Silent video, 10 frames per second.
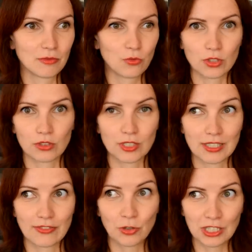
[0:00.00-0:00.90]
вот,
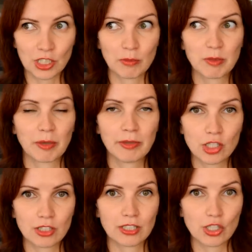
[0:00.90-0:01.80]
фотки должны быть
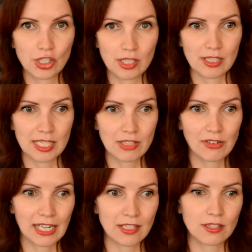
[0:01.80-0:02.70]
приближены к жизни. Если вы
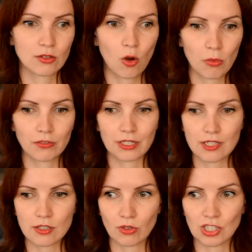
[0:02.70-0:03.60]
хотите дом,
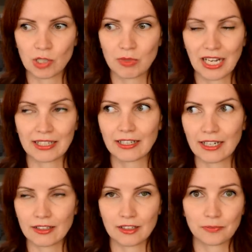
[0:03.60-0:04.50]
квартиру, должны быть
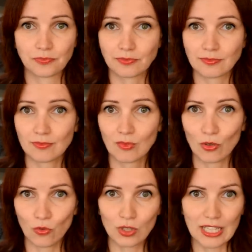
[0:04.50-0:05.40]
конкретные
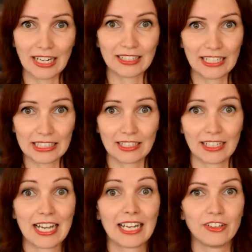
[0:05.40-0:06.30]
фотки конкретных
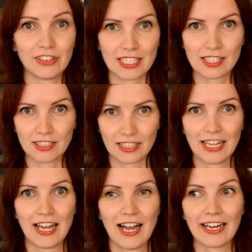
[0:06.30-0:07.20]
квартир,
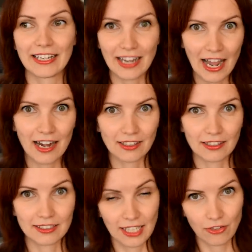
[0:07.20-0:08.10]

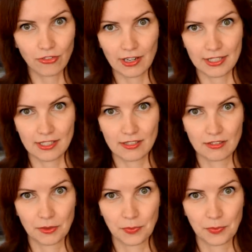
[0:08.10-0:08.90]
реальных для вас.